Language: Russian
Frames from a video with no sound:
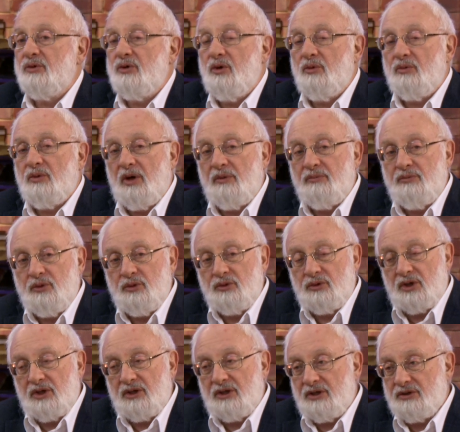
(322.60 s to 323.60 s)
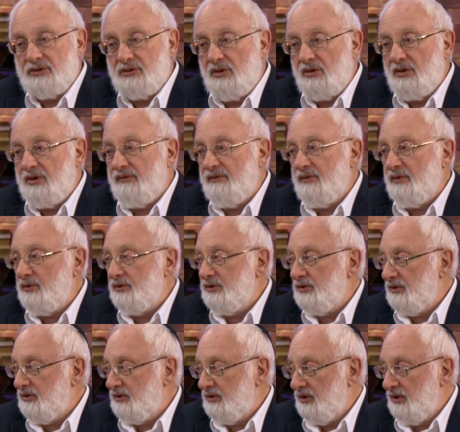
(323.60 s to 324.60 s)
днем компьютеры настолько
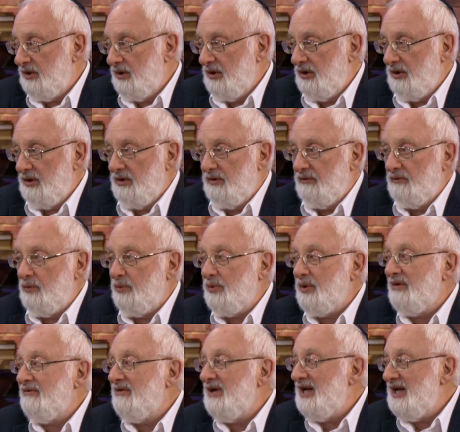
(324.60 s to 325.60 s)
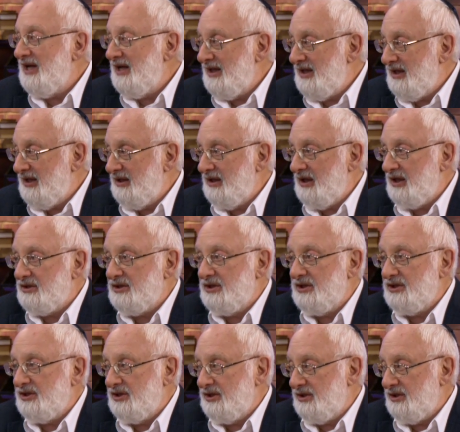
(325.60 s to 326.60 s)
входят в управление нашей
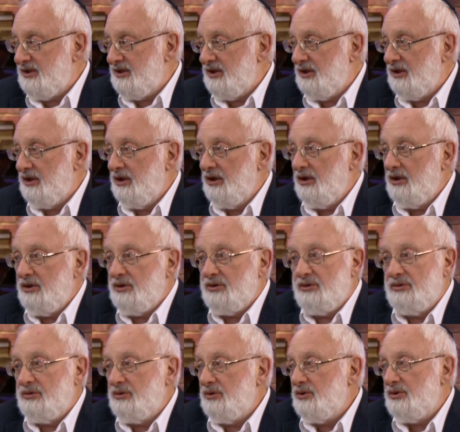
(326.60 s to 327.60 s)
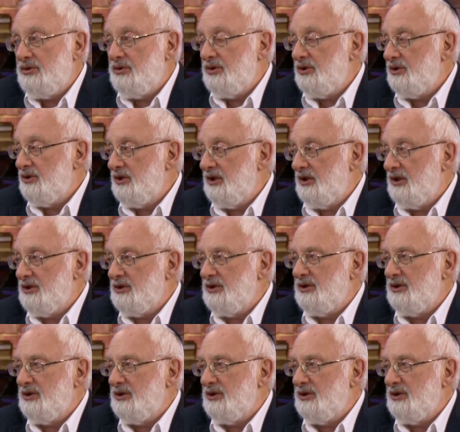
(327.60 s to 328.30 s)
жизни, что тут ничего не сделаешь.